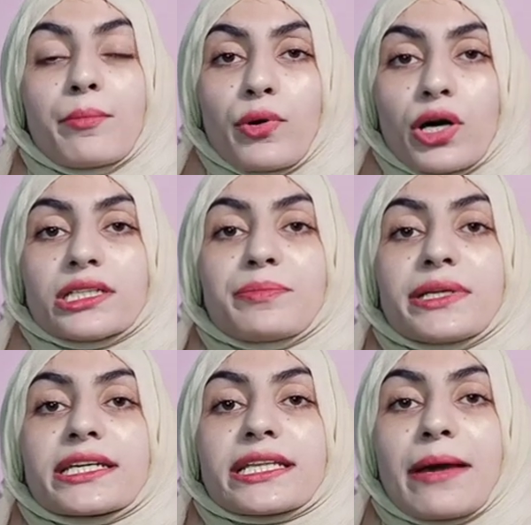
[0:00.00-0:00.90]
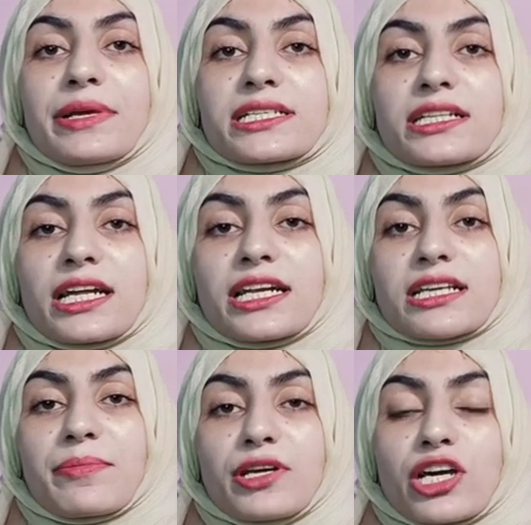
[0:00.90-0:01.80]
बहुत ही ब्रीक टाइम में इसी तरह
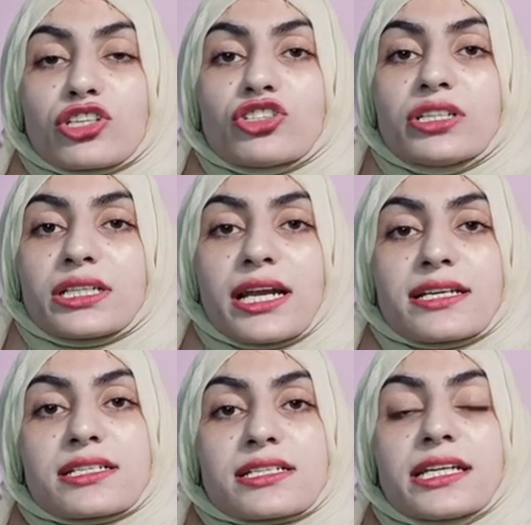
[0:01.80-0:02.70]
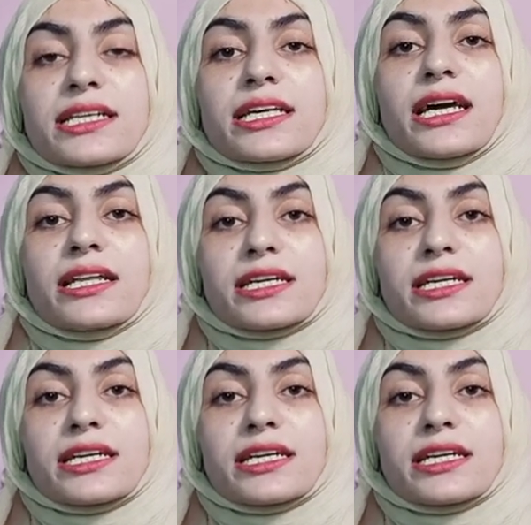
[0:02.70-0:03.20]
से आपने अच्छी तरह से स्किन के